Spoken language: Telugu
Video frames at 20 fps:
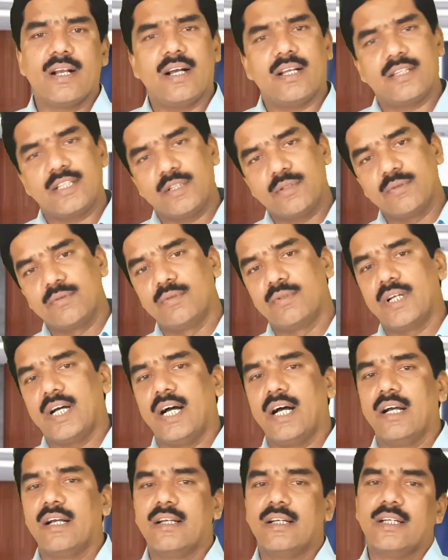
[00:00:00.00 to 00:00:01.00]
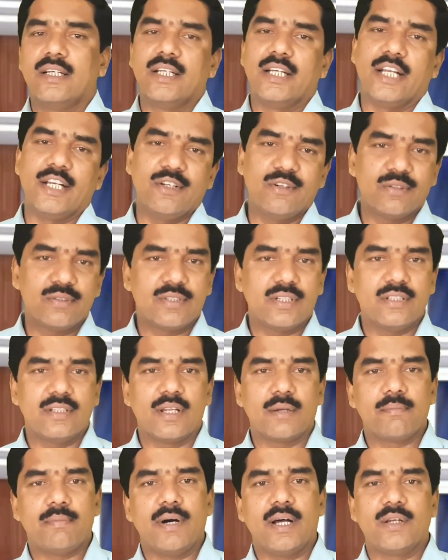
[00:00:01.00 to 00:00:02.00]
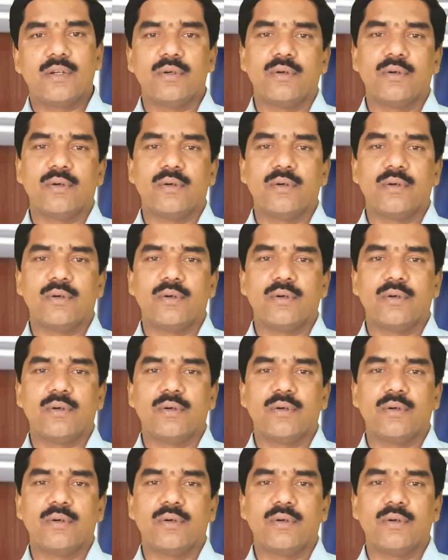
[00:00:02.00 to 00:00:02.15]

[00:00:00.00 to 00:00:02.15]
అతడు కూడా ఎన్నో సందర్భాల్లో